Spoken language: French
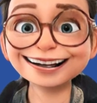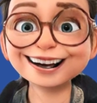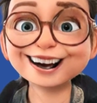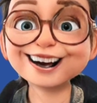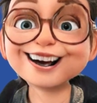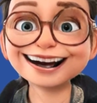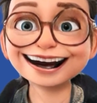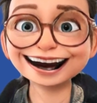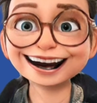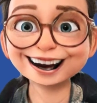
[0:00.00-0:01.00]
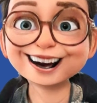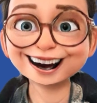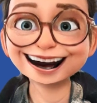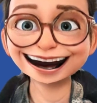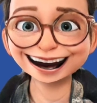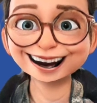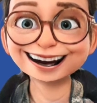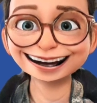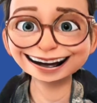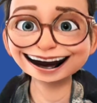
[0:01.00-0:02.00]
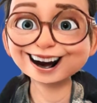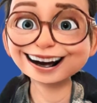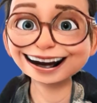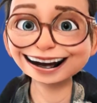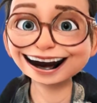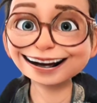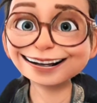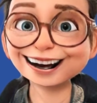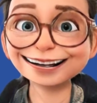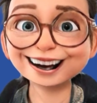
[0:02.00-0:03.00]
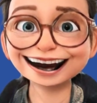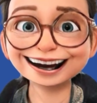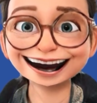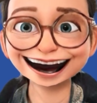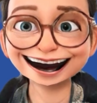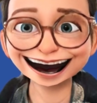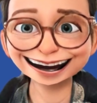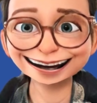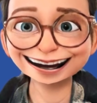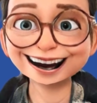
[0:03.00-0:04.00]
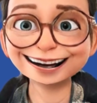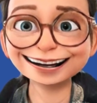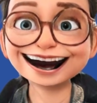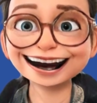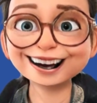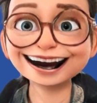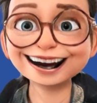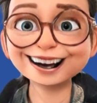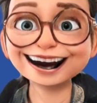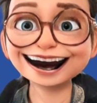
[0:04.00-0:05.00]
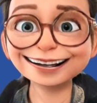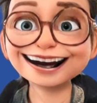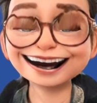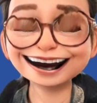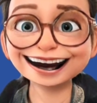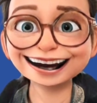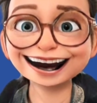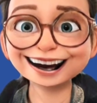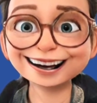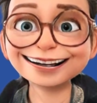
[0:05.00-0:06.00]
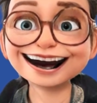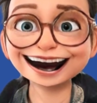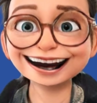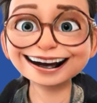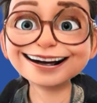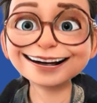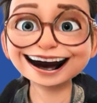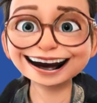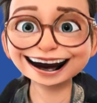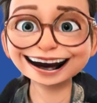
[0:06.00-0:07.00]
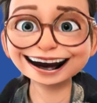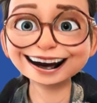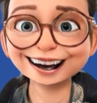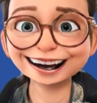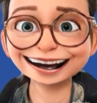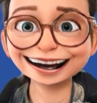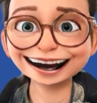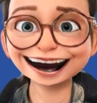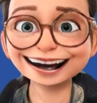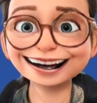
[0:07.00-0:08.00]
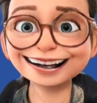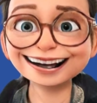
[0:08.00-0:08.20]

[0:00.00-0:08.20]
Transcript: Il gère le budget de la France si le président de la République peut pas diriger la France, et président du Sénat qui dirige à sa place.